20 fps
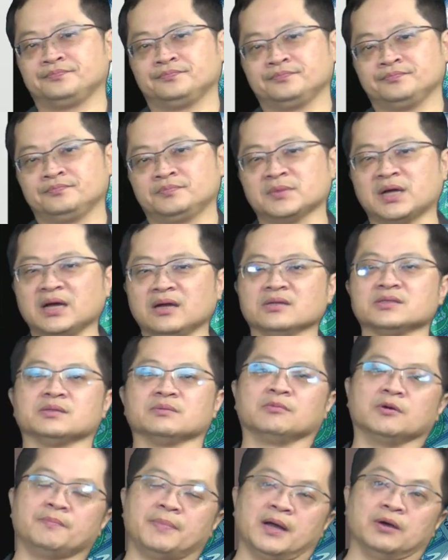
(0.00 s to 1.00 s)
那要怎
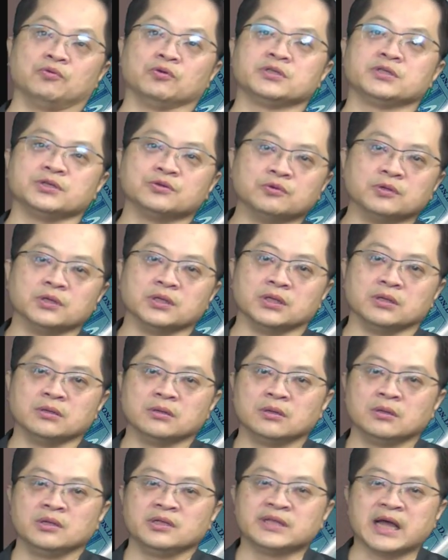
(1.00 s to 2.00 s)
么办？我请问你，
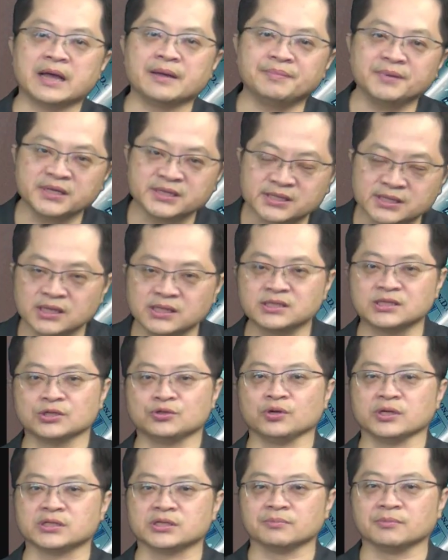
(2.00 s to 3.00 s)
台币升值
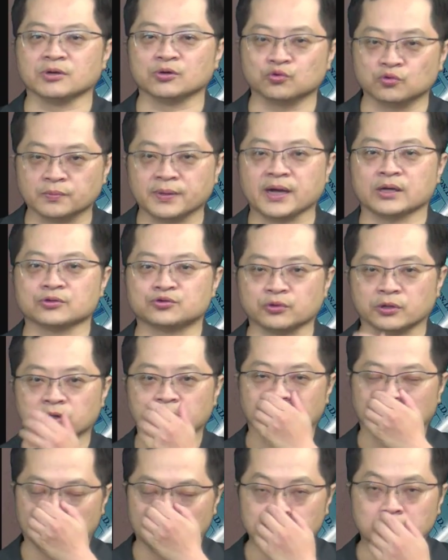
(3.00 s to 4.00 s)
对什么股票最
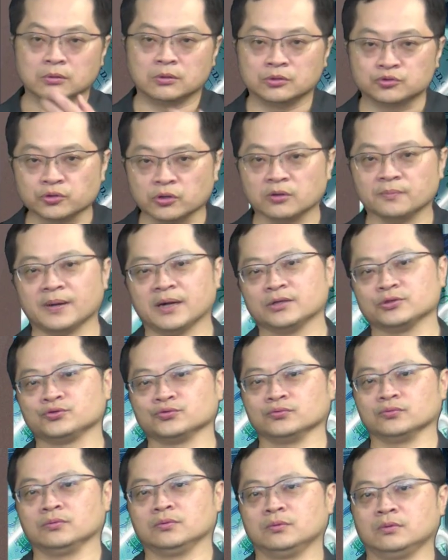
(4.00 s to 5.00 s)
有最有帮助？
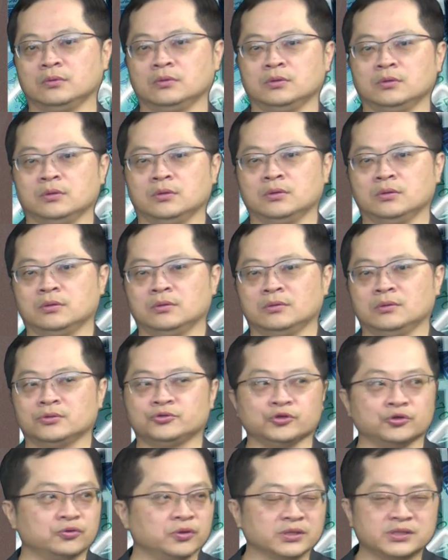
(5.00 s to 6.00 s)

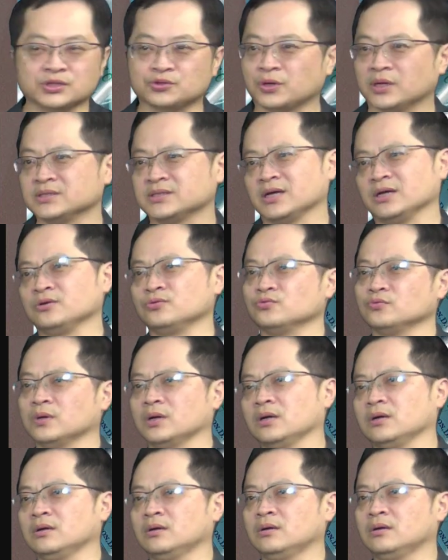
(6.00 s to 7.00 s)
绝对是传产股啊。
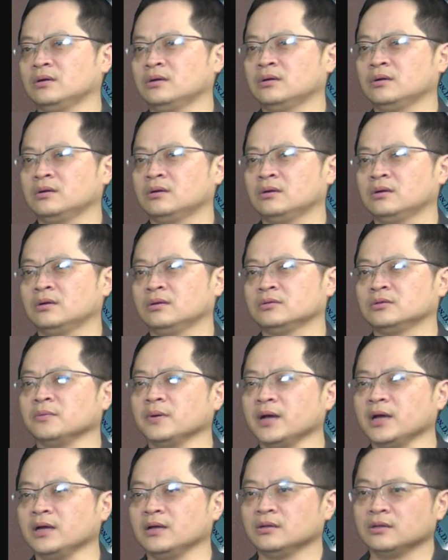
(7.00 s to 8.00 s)
对不
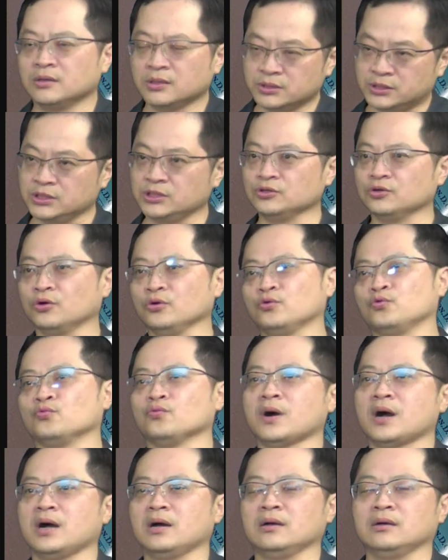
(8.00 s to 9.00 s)
对？金融股
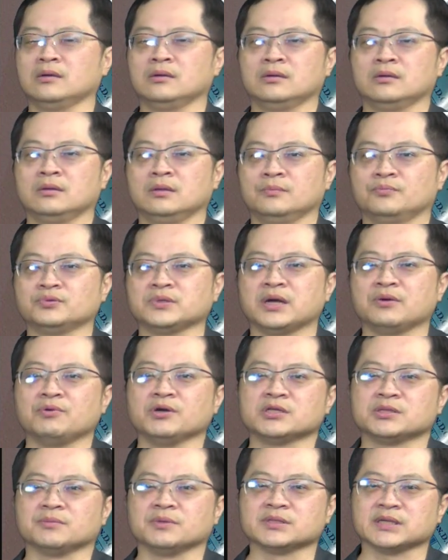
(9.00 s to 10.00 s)
啊，不然为
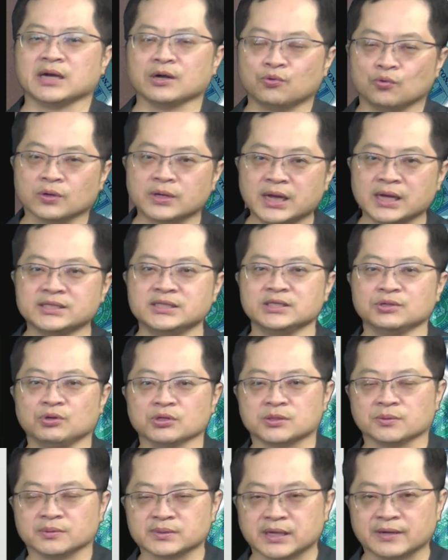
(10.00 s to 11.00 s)
什么涨国泰金？为
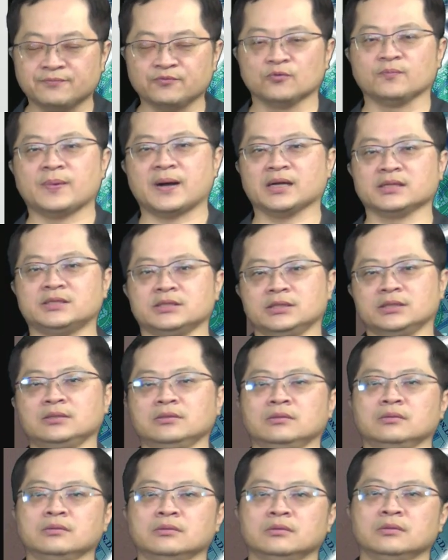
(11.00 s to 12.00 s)
什么涨富邦金？
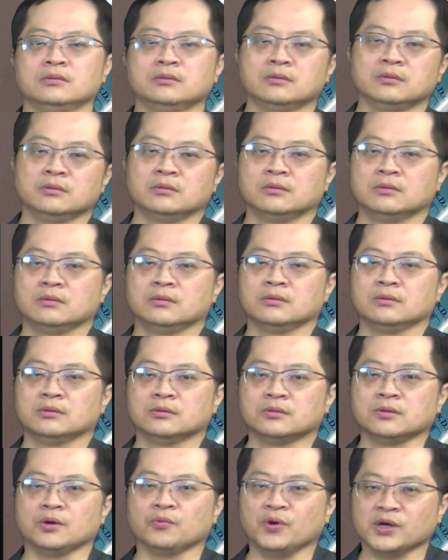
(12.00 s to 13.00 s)

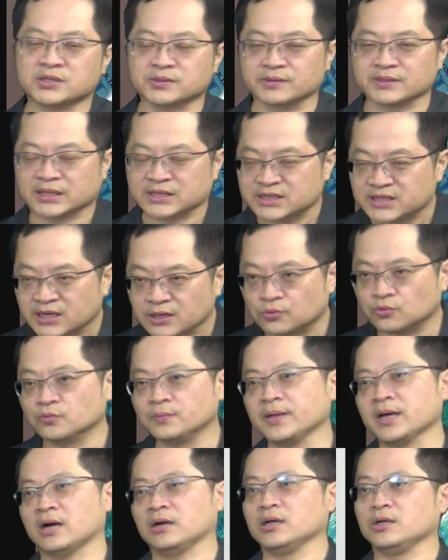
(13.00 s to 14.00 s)
对，为什么涨这些股
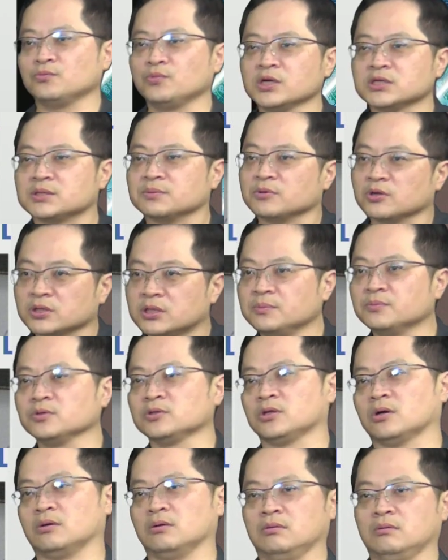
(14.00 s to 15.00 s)
票？你为什么都听不懂？